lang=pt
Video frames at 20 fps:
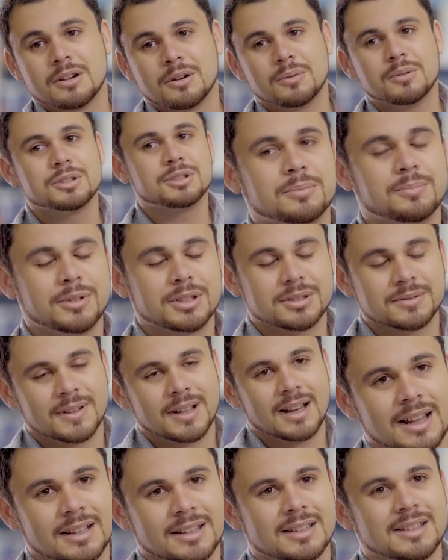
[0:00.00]
Hoje eu posso
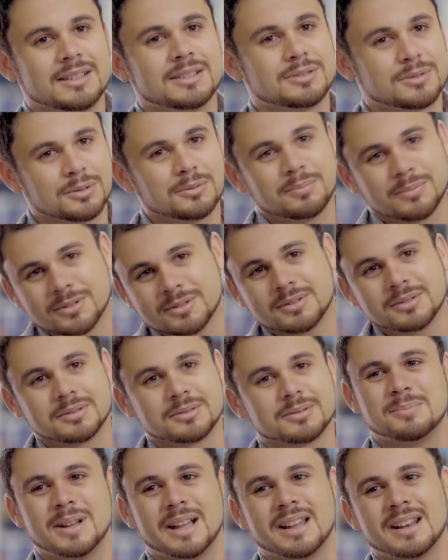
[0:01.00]
falar que estou pronto
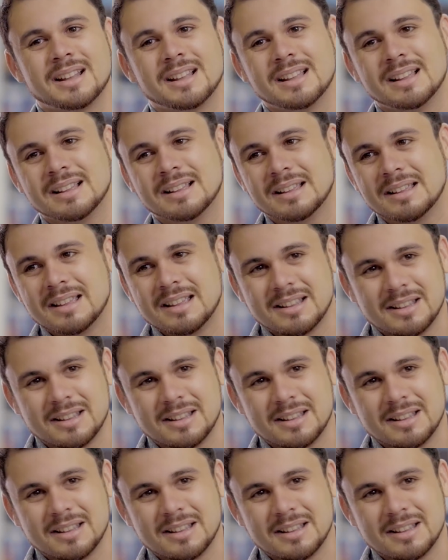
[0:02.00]
para